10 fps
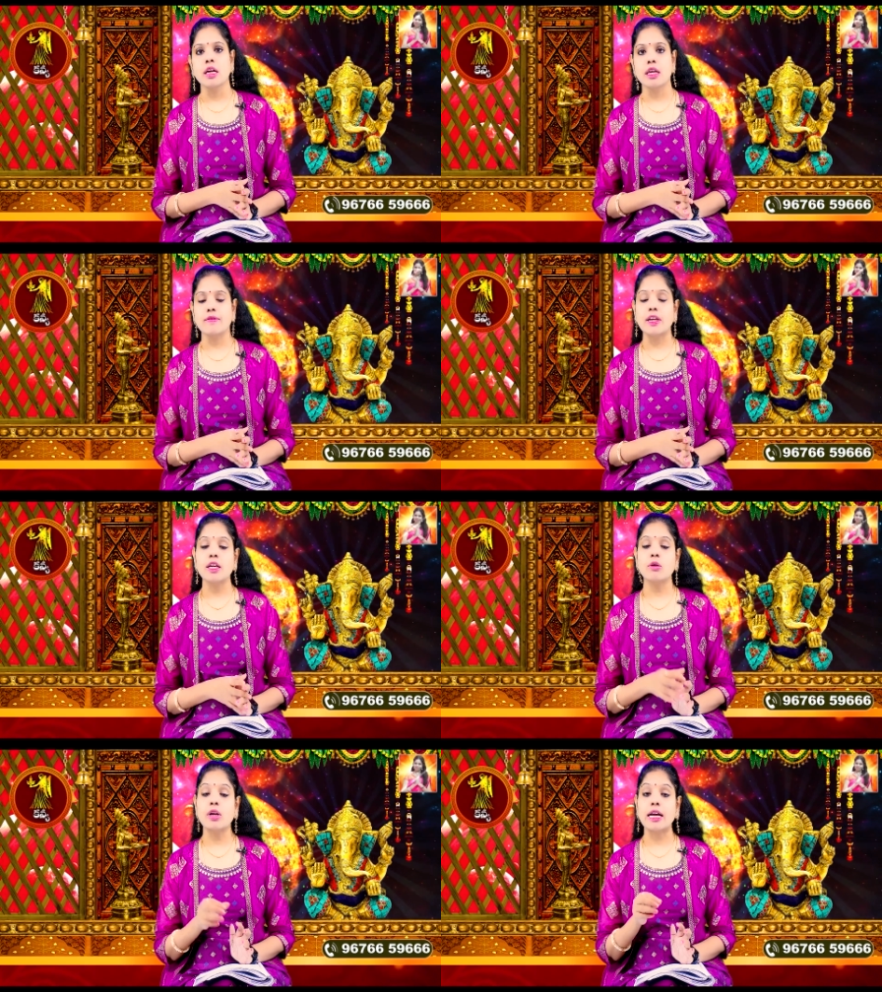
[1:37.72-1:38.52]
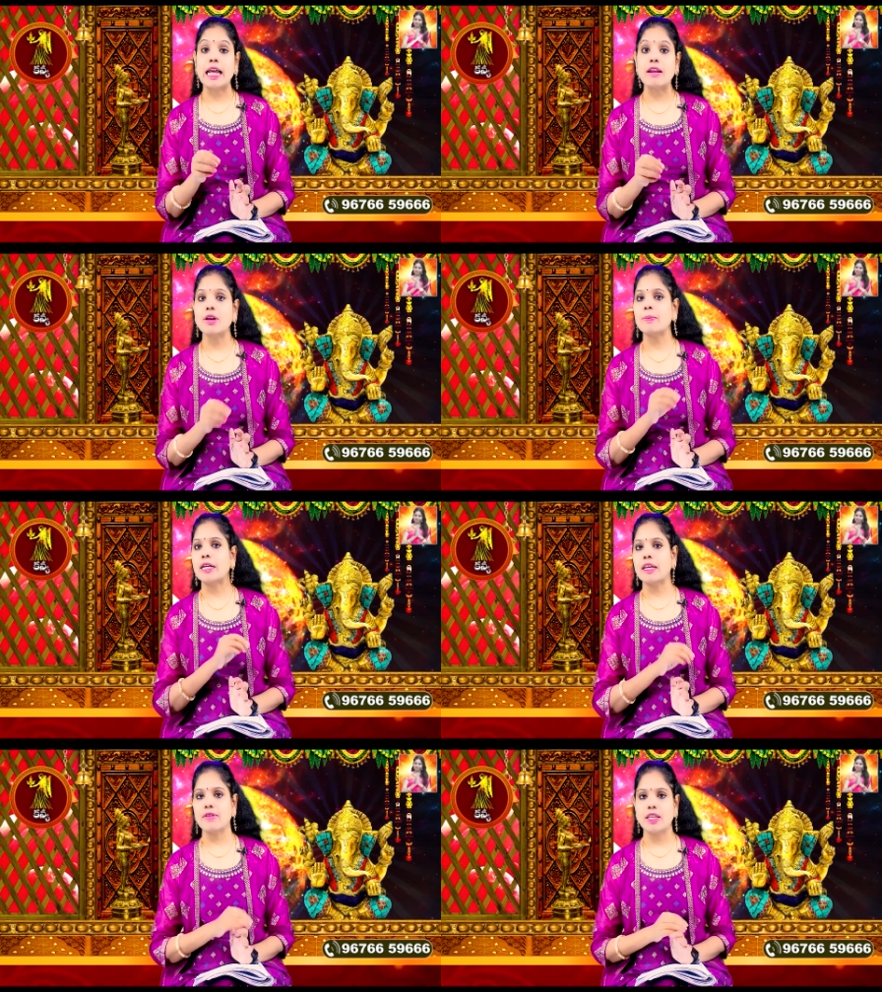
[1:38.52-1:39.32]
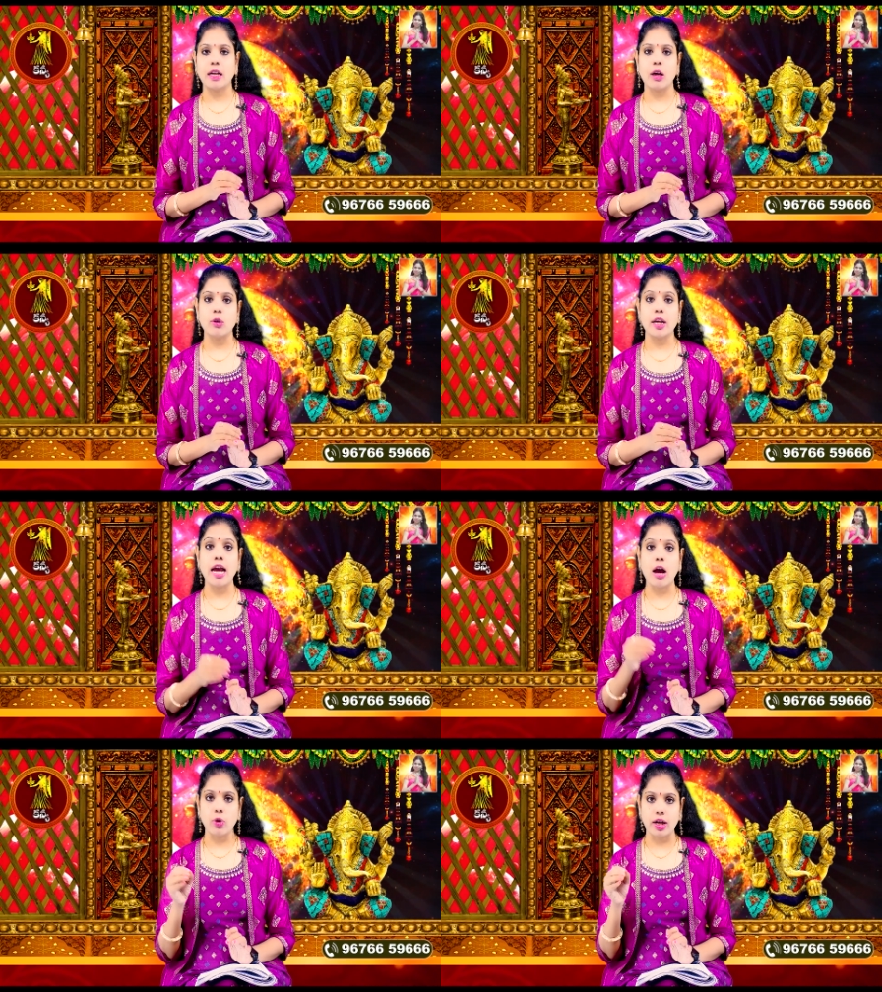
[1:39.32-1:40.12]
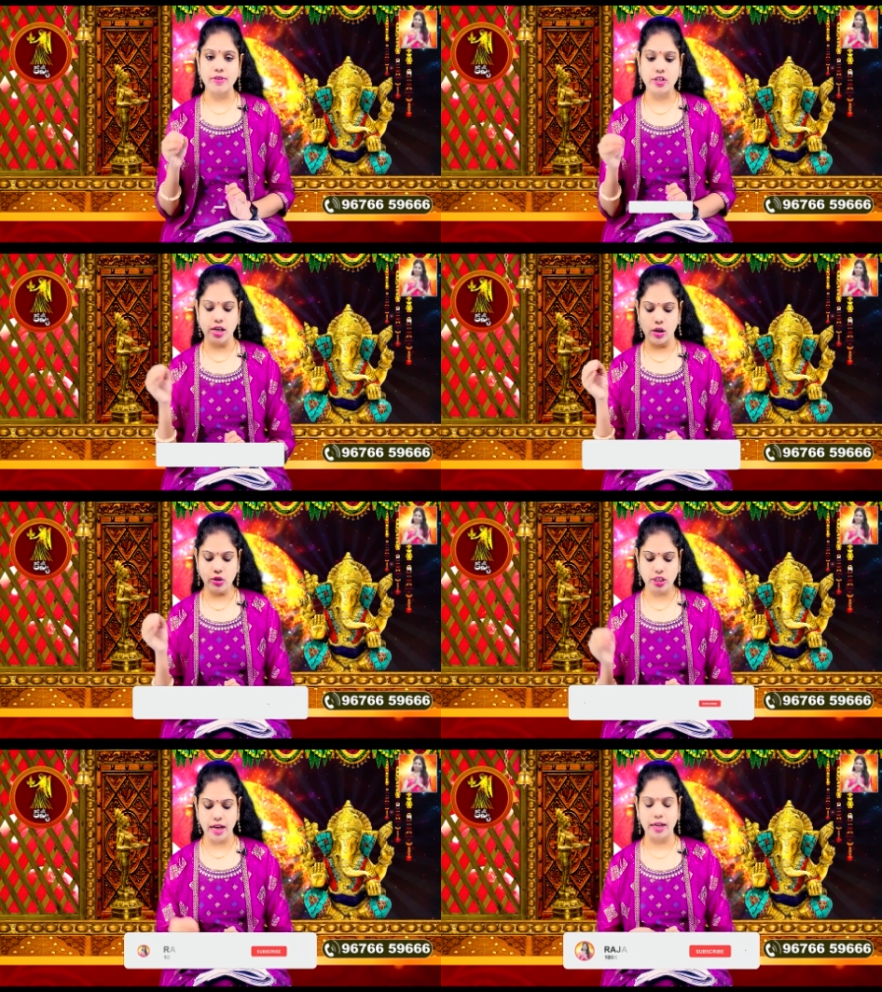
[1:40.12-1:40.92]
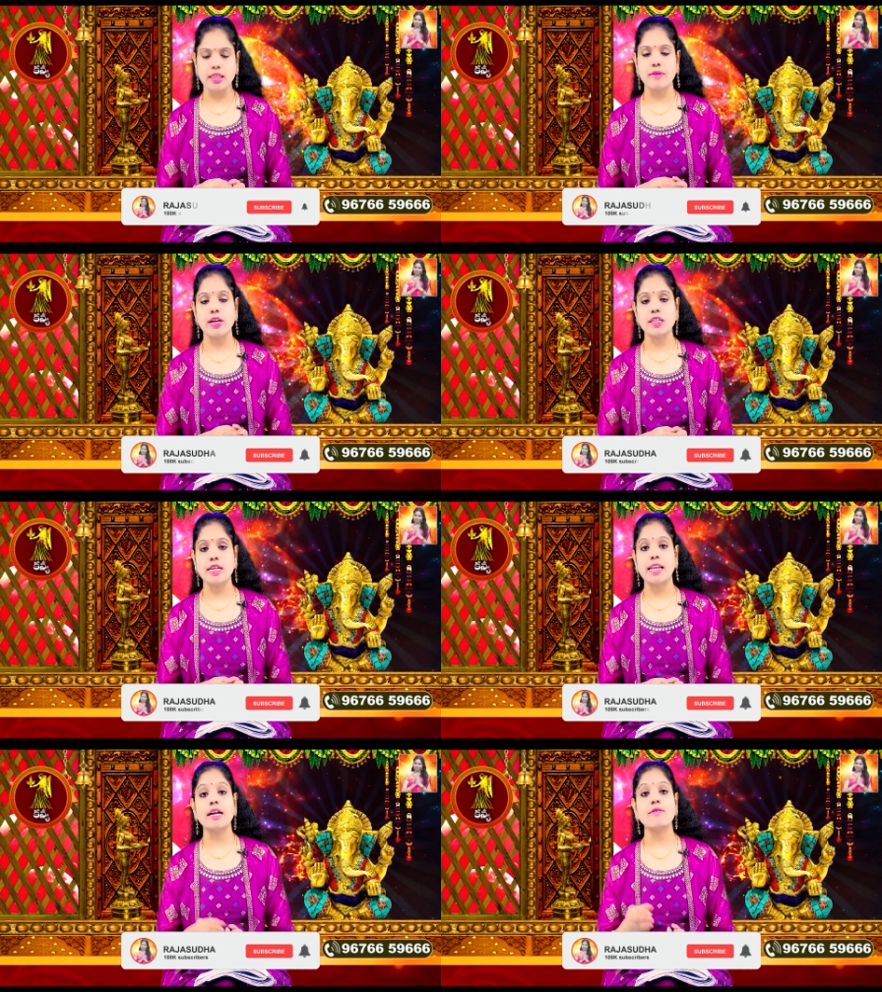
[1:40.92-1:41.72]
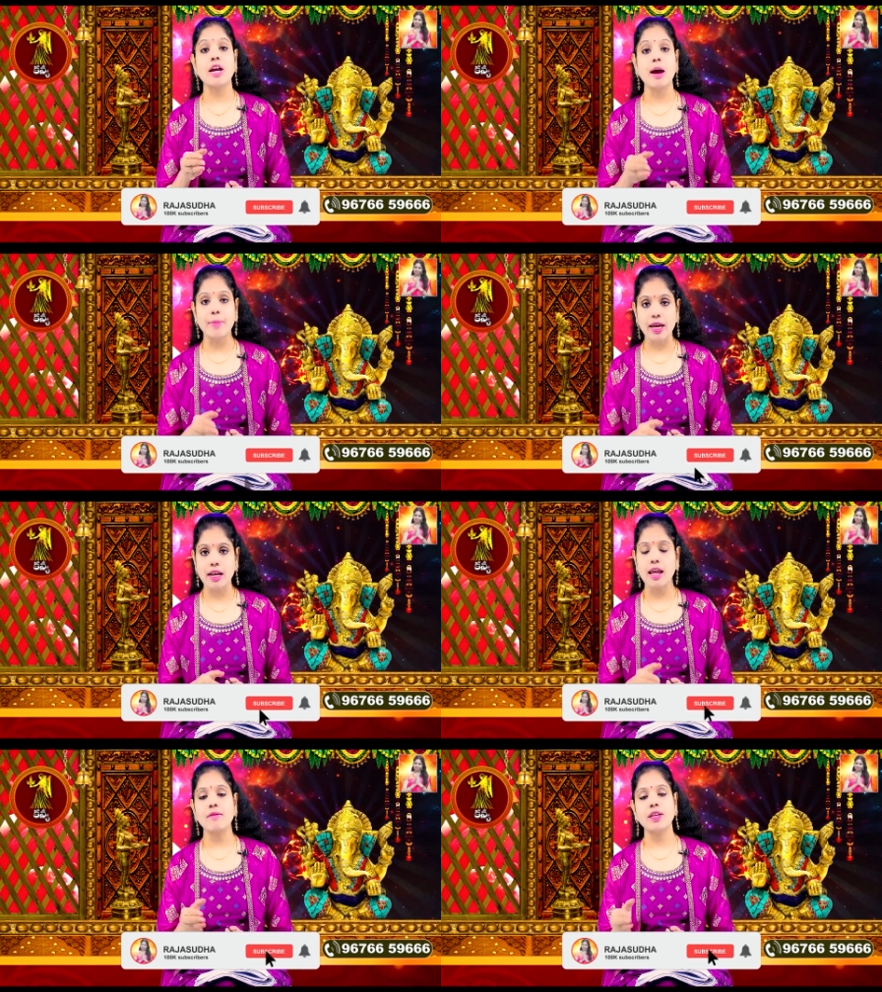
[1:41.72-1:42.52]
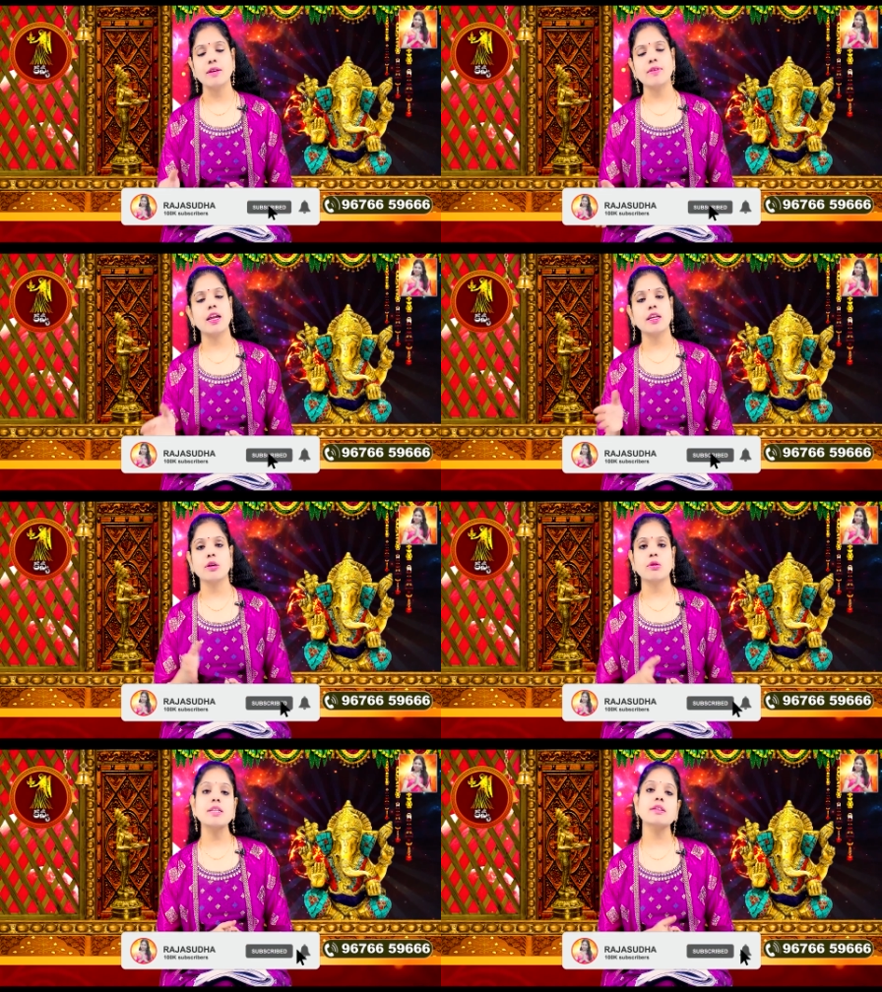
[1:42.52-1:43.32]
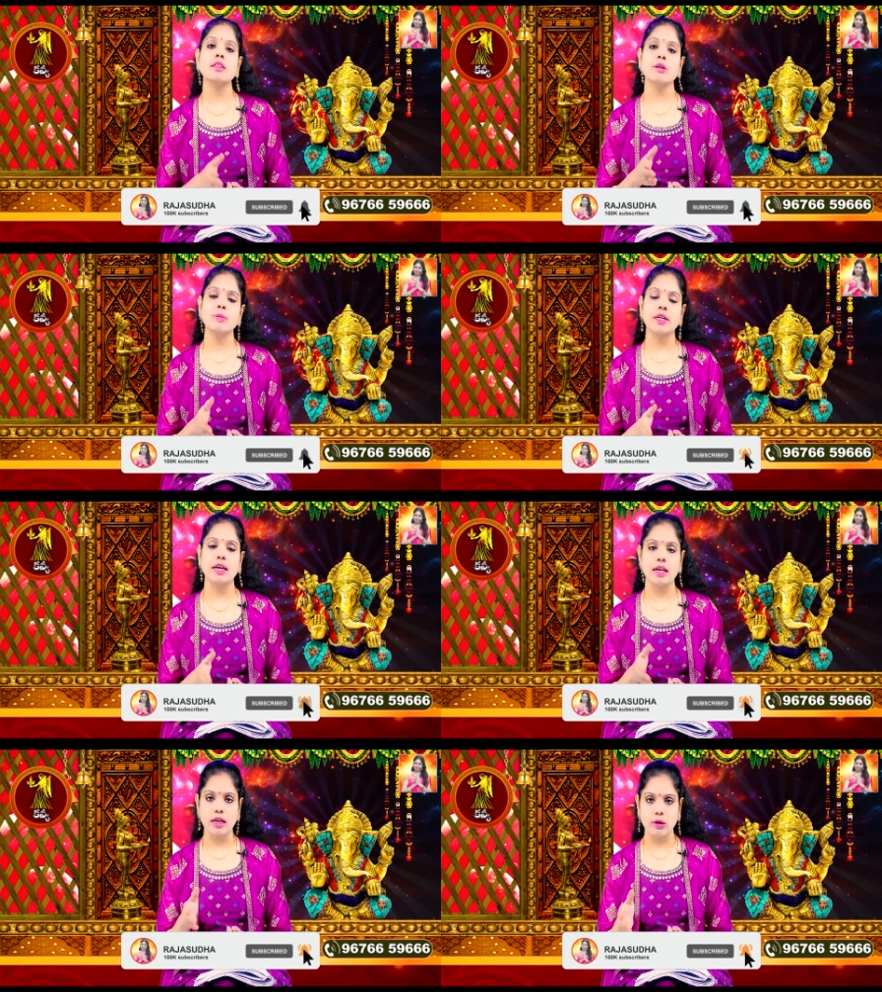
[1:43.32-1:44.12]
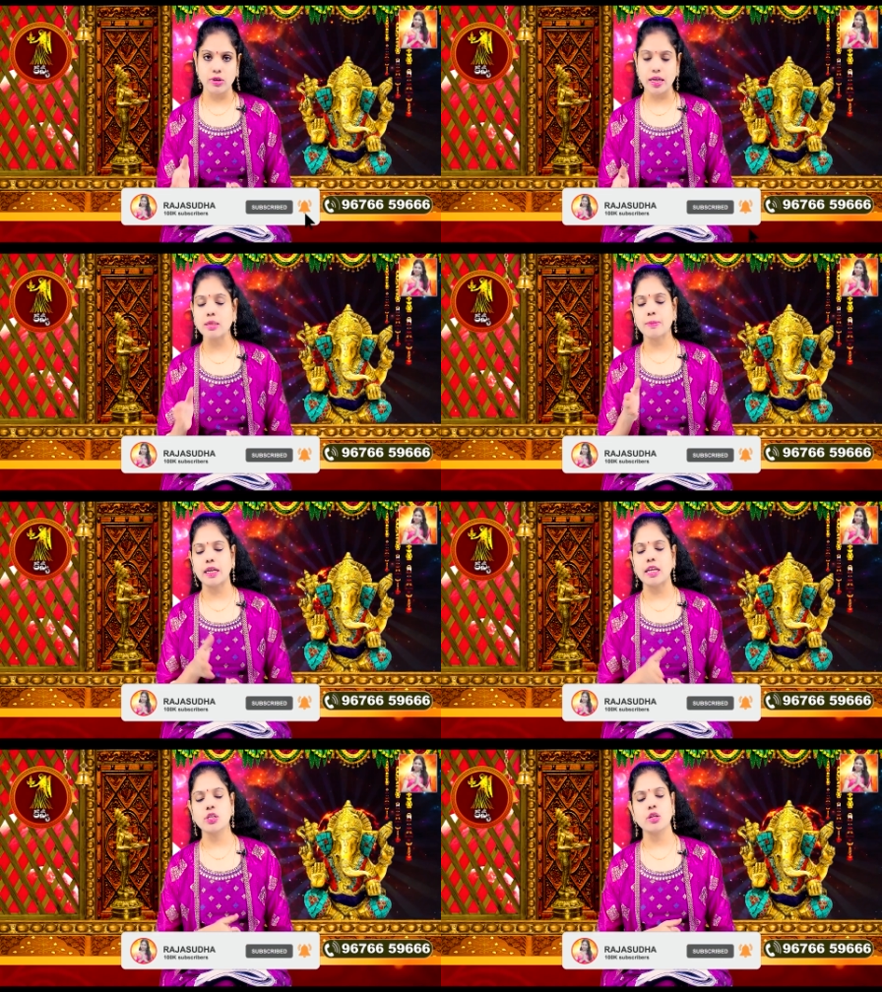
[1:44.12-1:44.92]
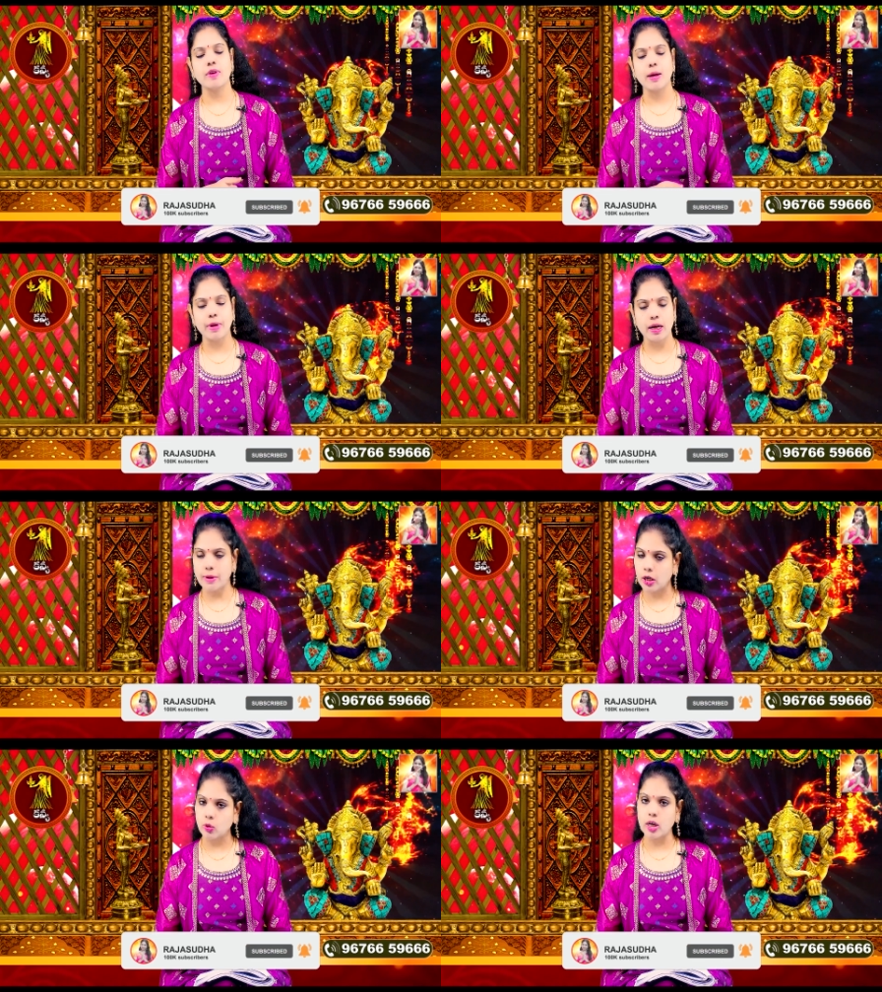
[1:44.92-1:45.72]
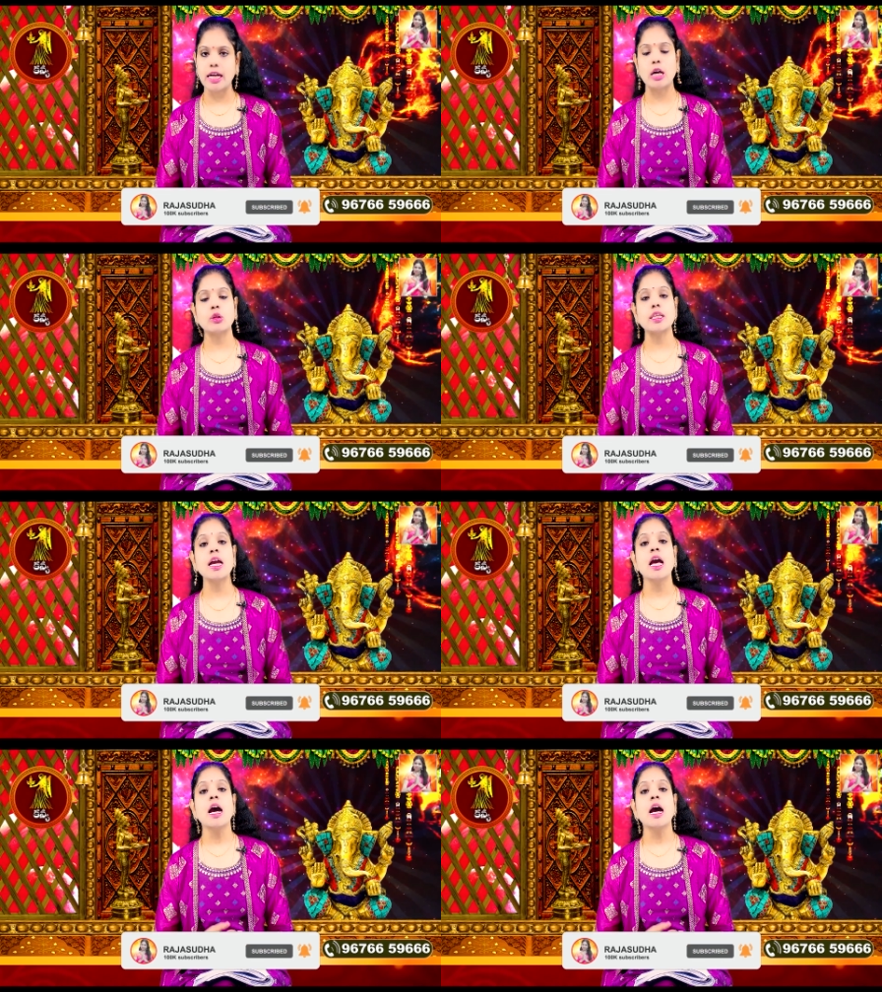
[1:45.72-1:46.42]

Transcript: ఇవన్నీ కూడా కలవర పెట్టే విధంగా ఉన్నాయి ఆ ఒక్క విషయంలో జాగ్రత్త వహించాలి ఇక వ్యాపార లావాదేవీలన్నీ కూడా సంతృప్తికరంగా ఉన్నాయి స్పెక్యులేషన్ వ్యాపారం అనుకూలంగా ఉంది